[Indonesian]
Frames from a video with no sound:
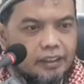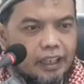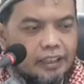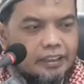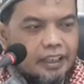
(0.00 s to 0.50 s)

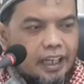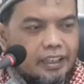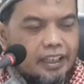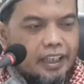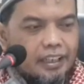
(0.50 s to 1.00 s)
nah
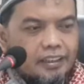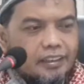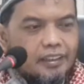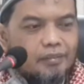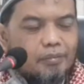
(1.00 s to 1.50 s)
sekarang kita lihat
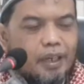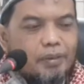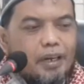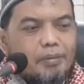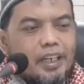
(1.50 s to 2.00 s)

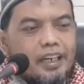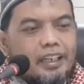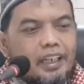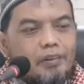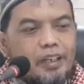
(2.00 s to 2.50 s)
Bagaimana
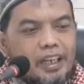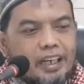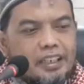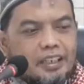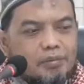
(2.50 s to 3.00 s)
menyenangkan hewan yang
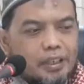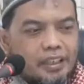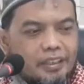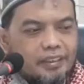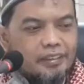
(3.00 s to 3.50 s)
akan
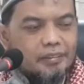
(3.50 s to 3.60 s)
disembeli?